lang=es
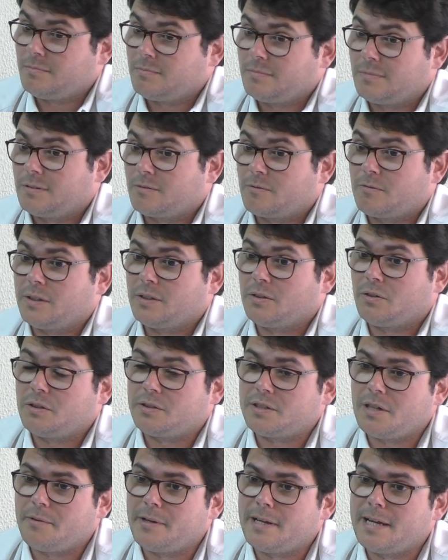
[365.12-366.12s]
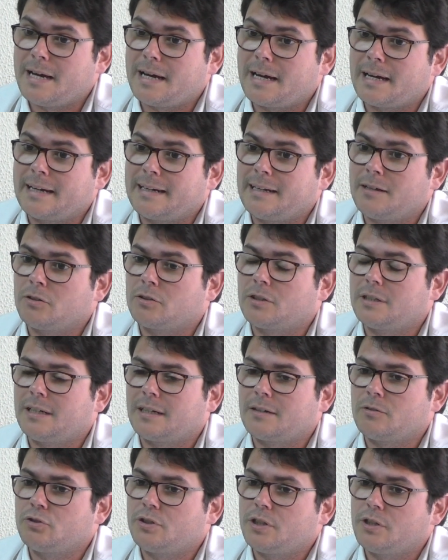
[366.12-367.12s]
Eh, cuando el Sevilla ha ganado,
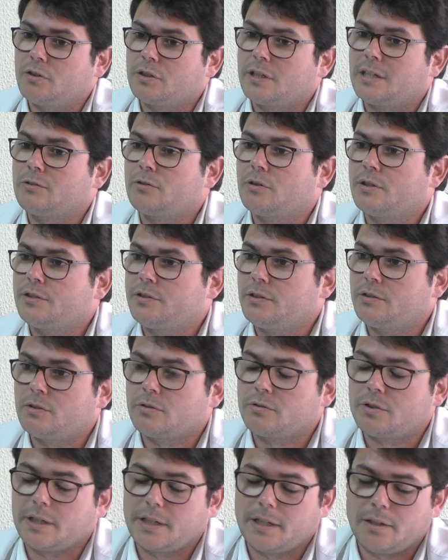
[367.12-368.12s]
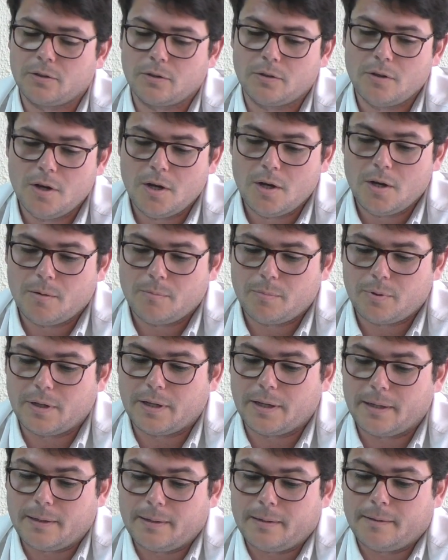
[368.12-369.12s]
ha conseguido tantos éxitos seguidos,
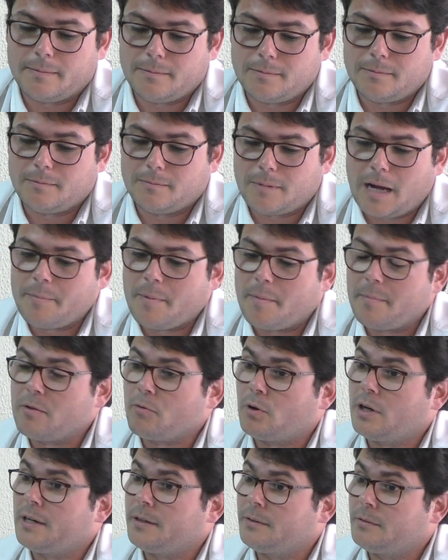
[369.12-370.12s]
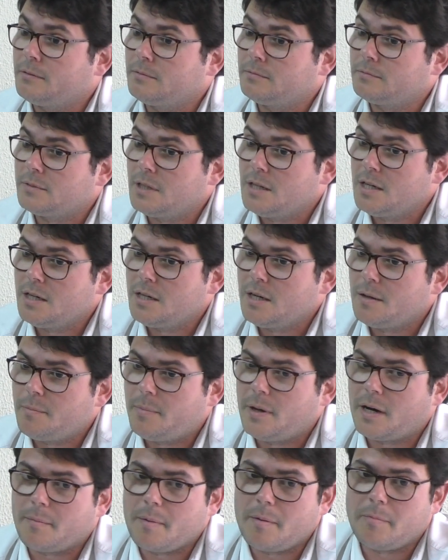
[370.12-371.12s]
pues a mí me duele, ¿no?
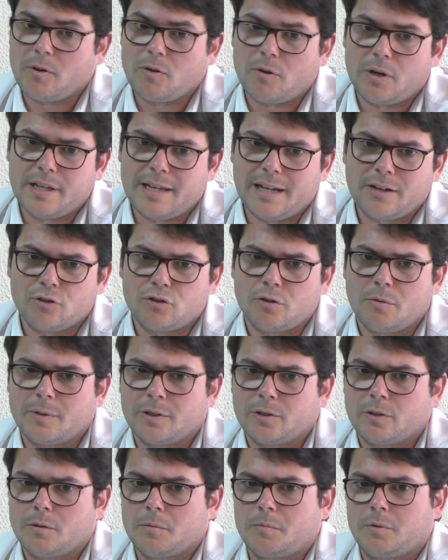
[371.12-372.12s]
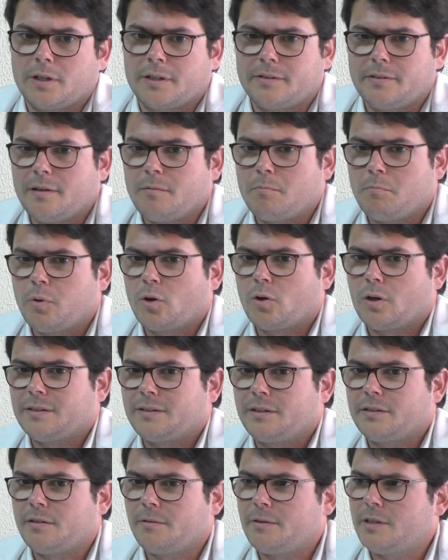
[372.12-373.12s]
Pero a mí me duele ya no sobre todo porque sea un poco
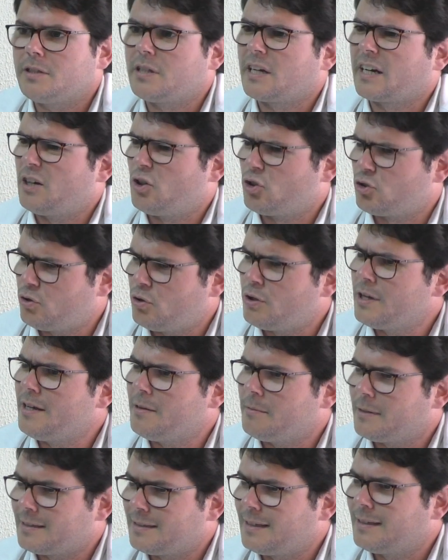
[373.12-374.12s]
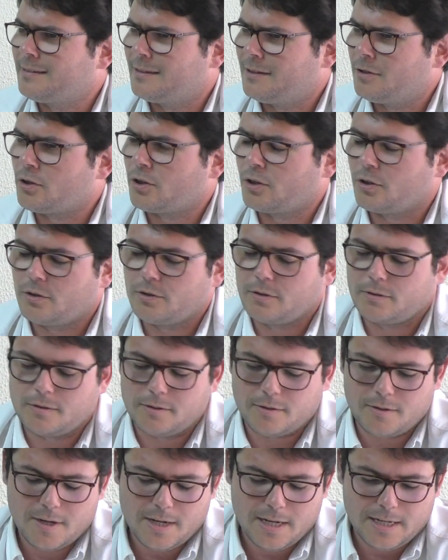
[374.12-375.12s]
antisevillista, que lo soy y bastante, lo
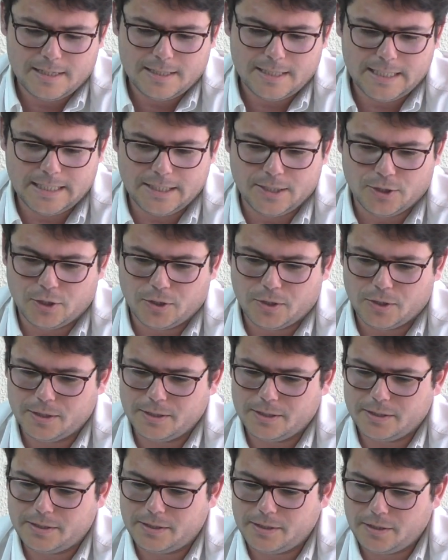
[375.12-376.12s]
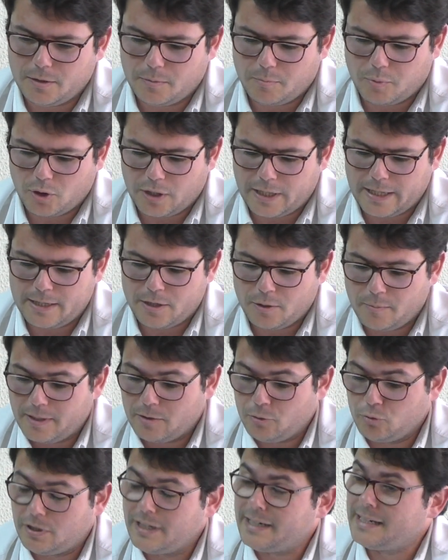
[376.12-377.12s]
reconozco, sino, sino porque yo me
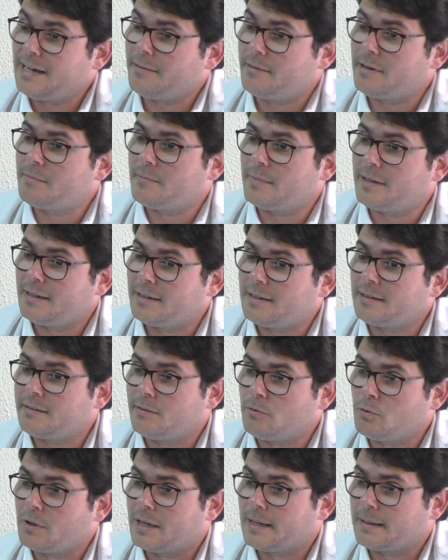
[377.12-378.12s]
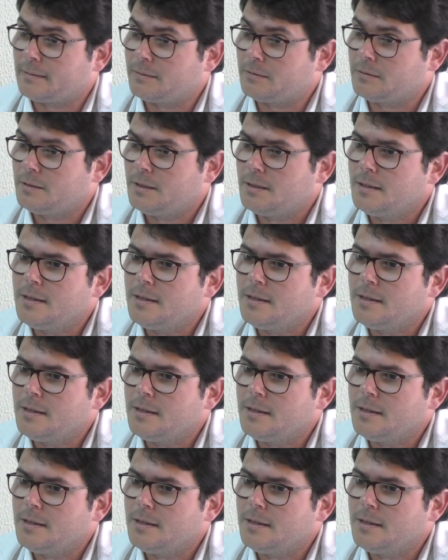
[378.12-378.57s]
gustaría verme en ese lugar. ¿no?